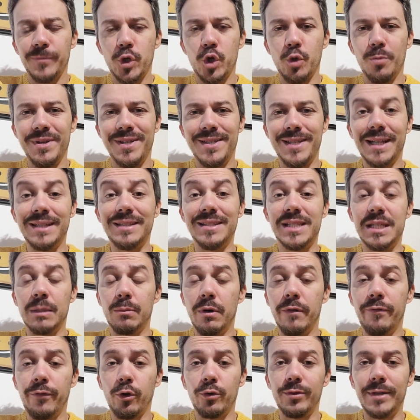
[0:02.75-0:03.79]
Come state? Stiamo
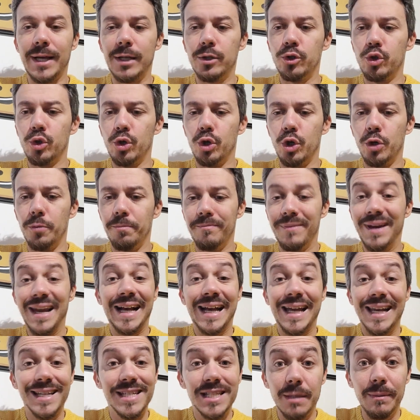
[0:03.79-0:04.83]
affrontando la
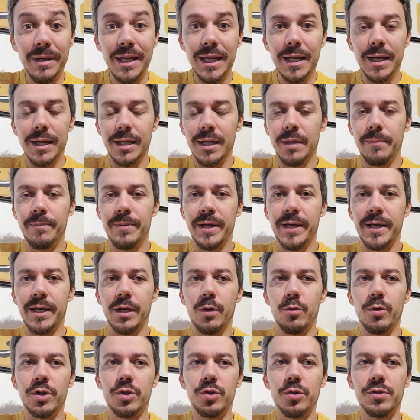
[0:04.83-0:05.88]
crisi Milan perché di
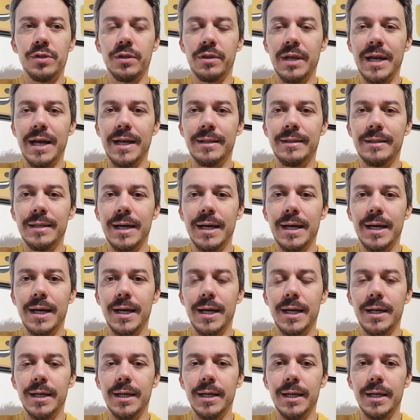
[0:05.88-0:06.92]
questo si
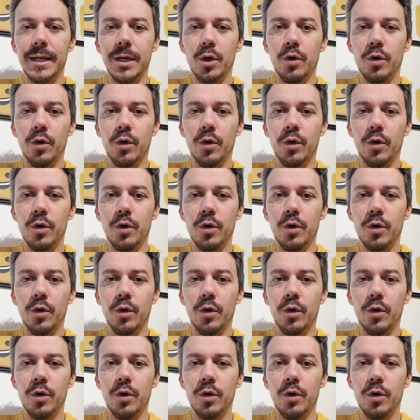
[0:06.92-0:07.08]
tratta eh,